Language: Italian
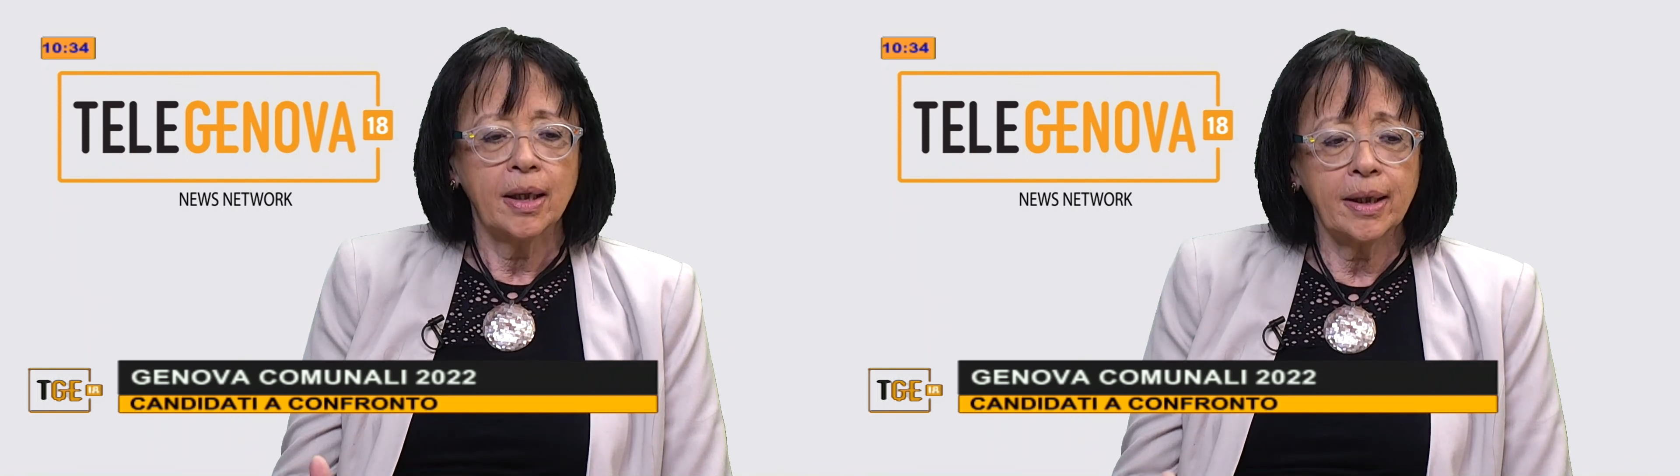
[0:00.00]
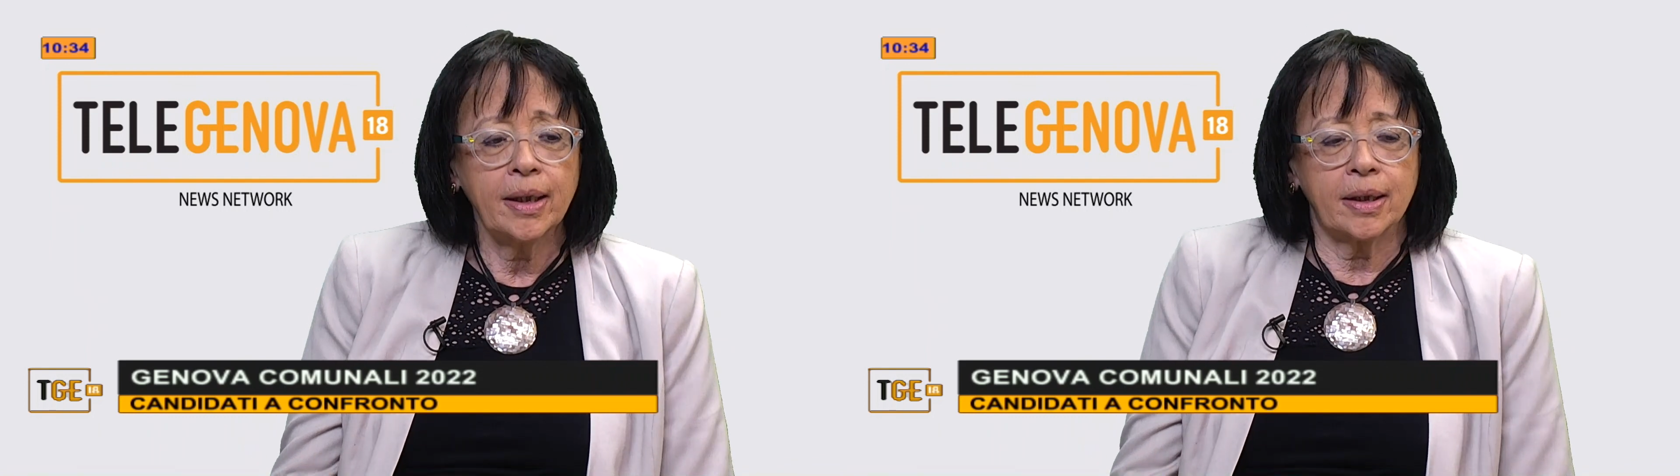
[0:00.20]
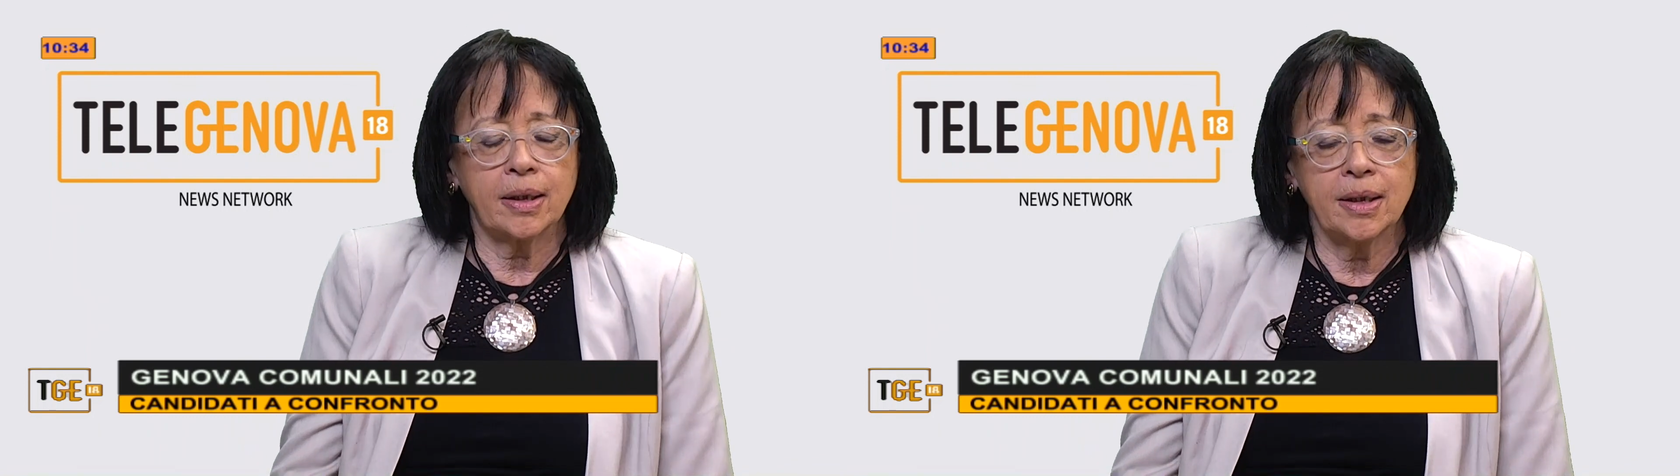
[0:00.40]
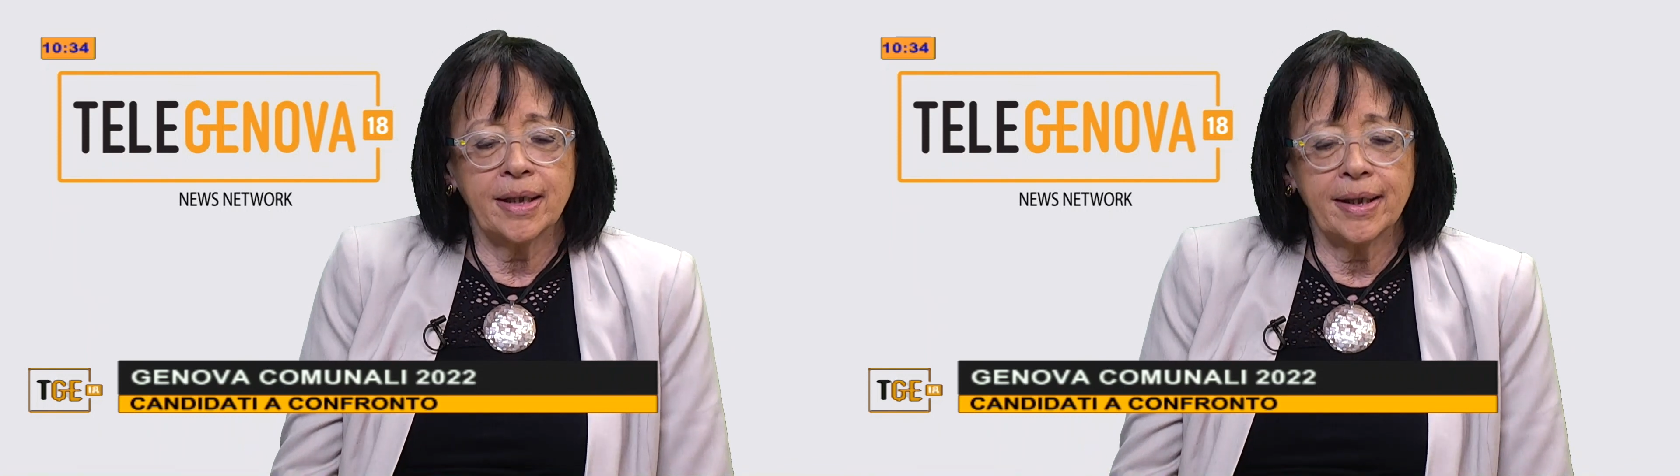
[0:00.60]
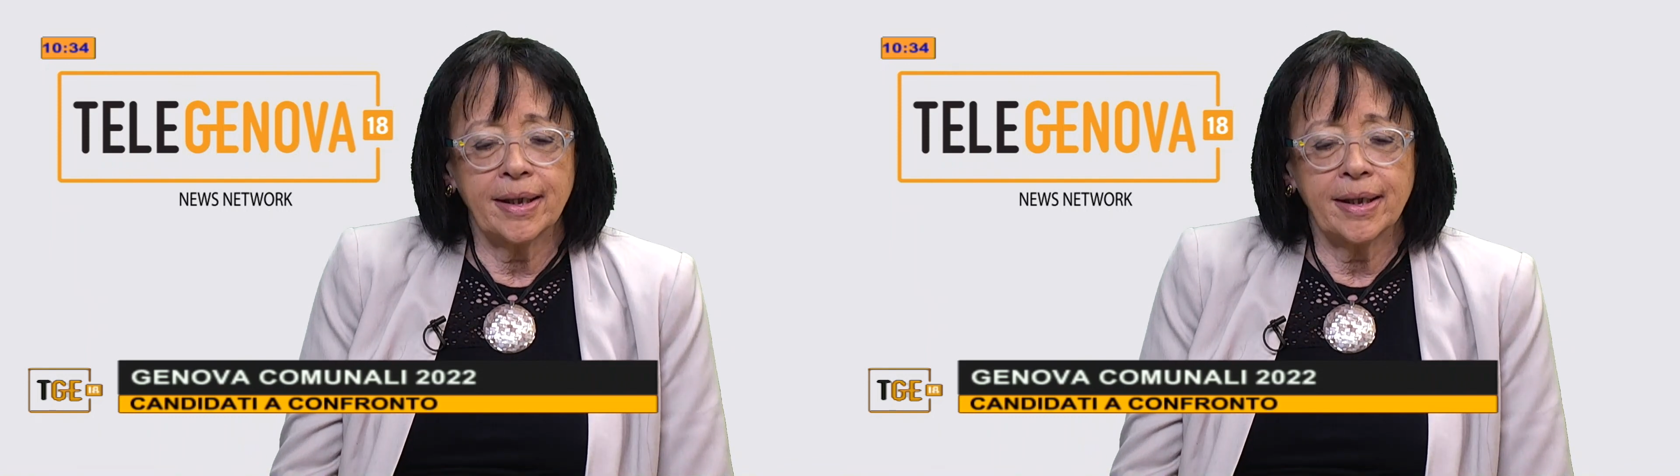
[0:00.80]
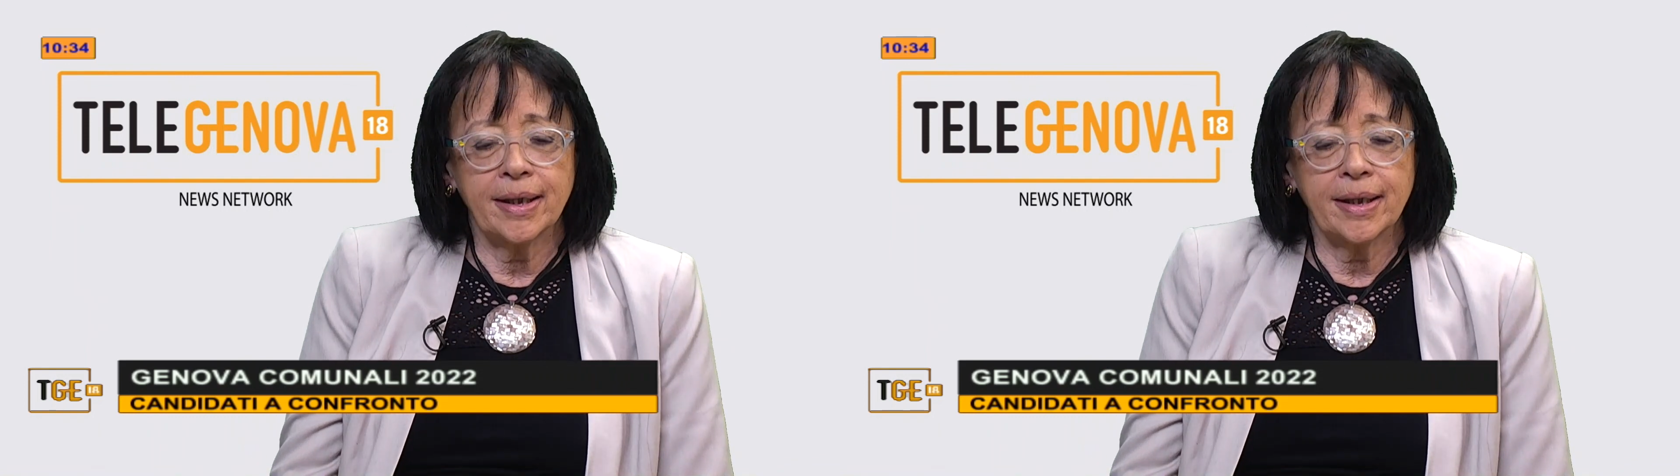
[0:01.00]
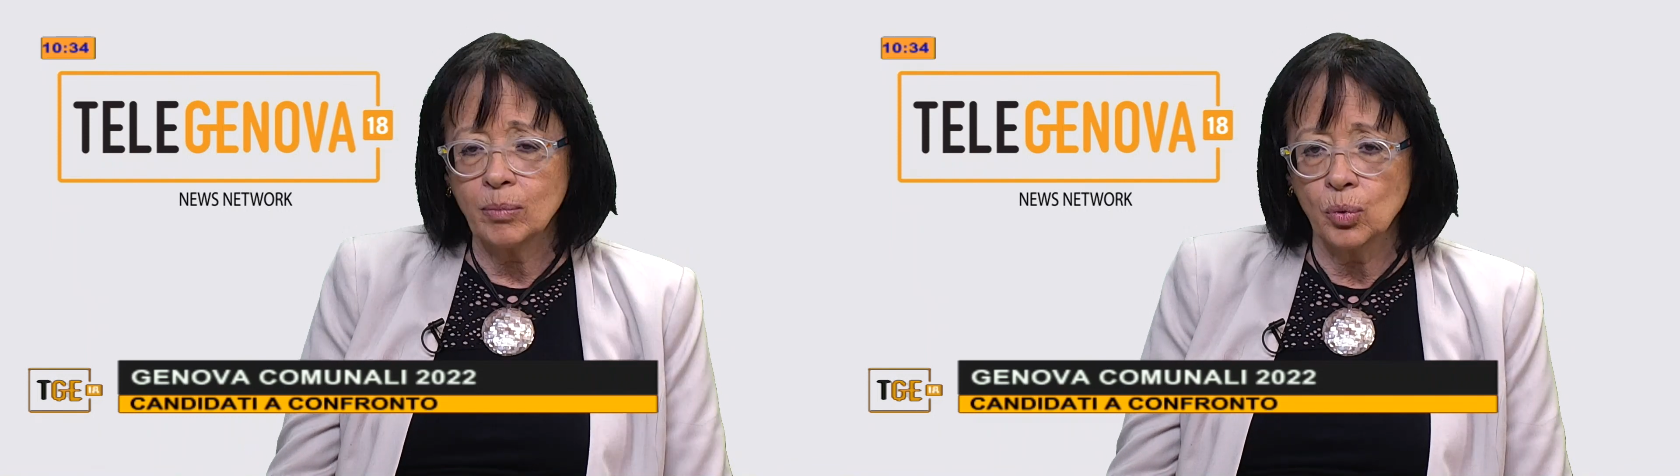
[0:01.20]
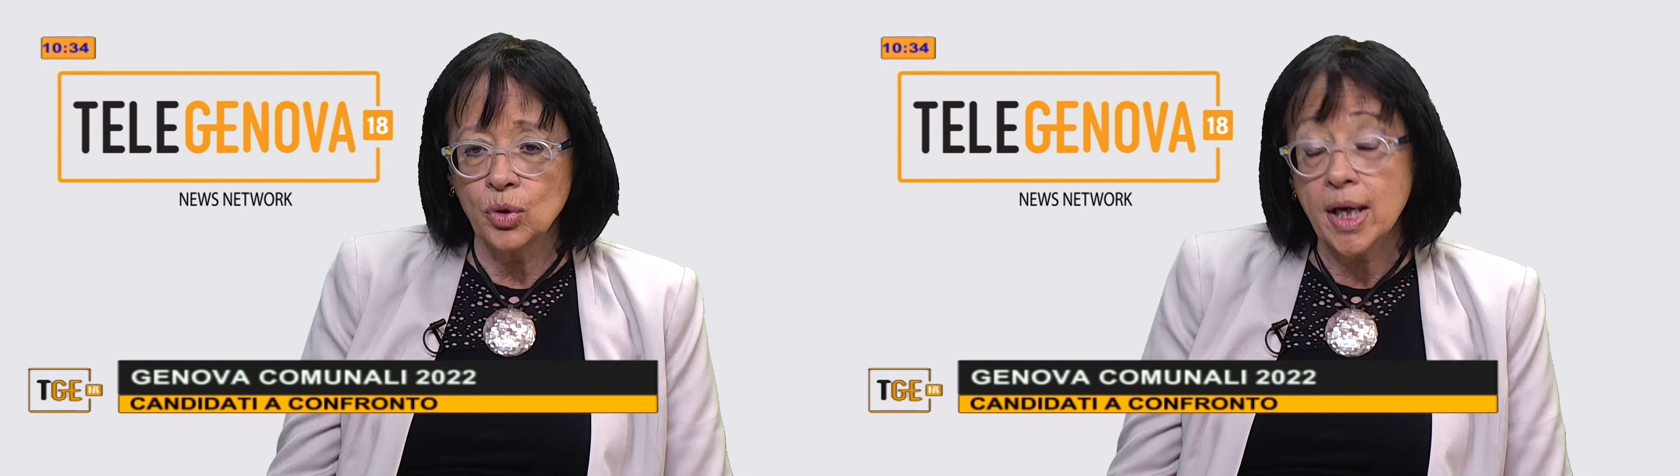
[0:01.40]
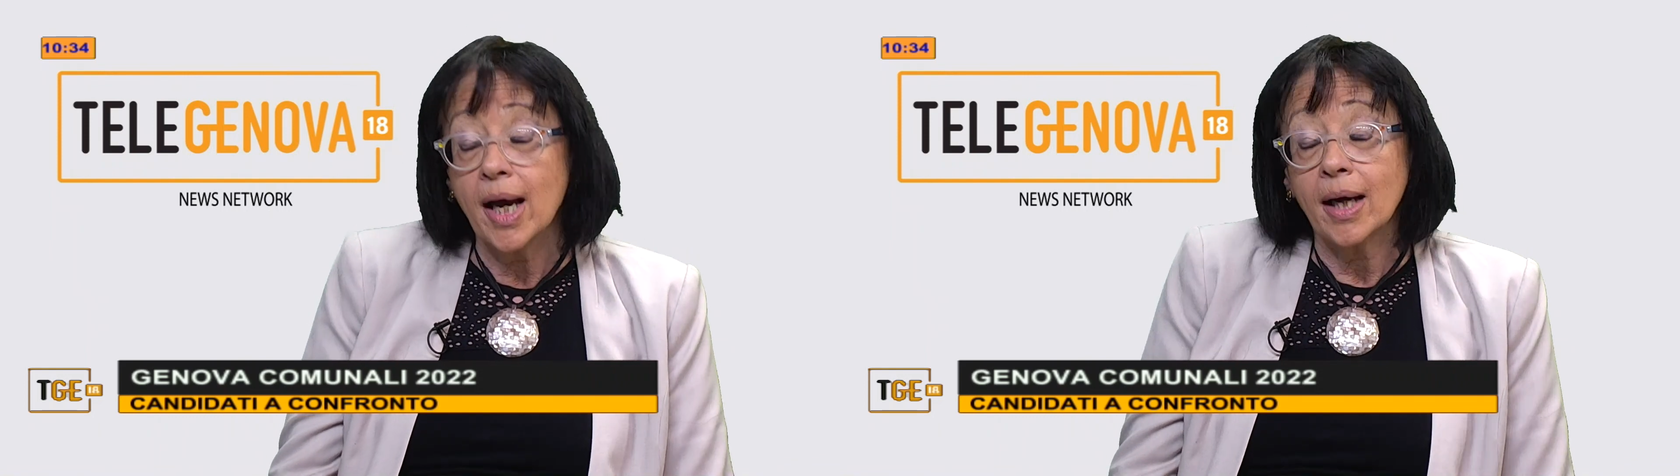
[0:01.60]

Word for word: e chi entra in Cambusa